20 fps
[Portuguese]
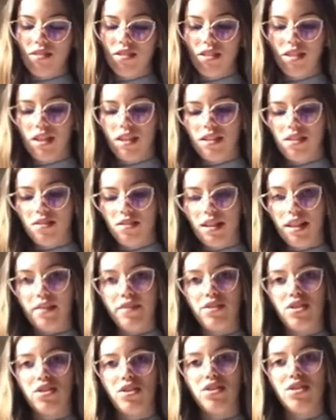sei se eu levo
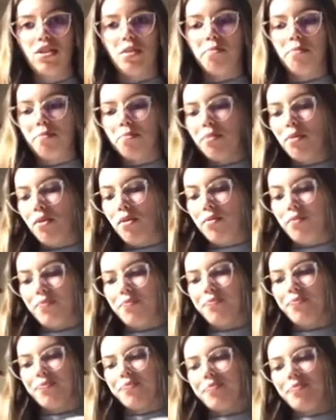esse top. Bom,
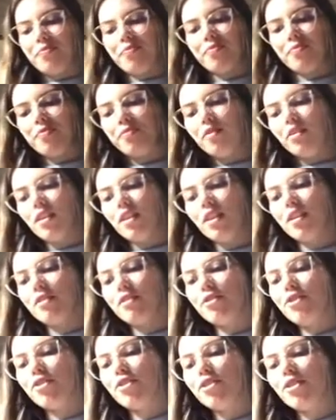
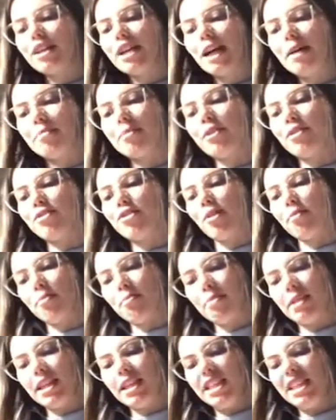vou colocar, porque é um top
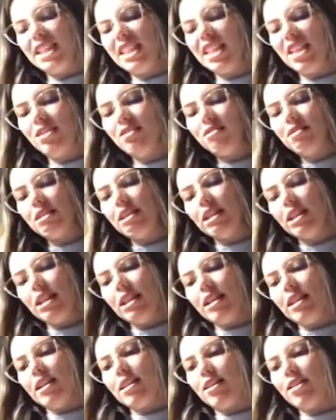pequenininho,
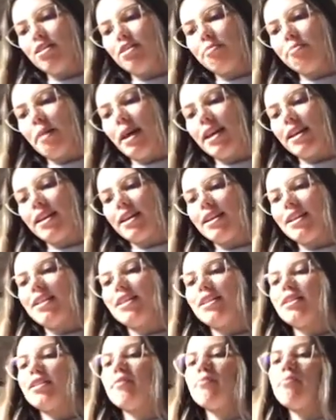que não pega
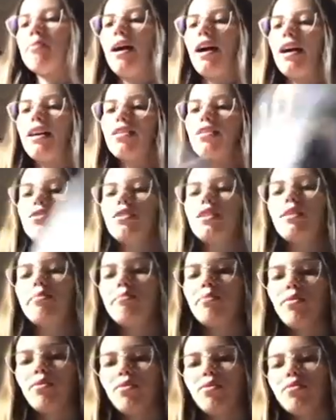espaço na
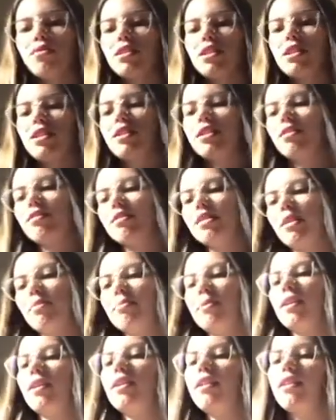bolsa, então dá
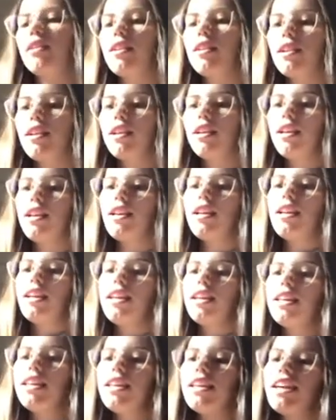pra
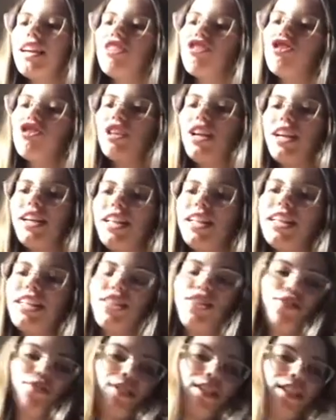encaixar ele aqui no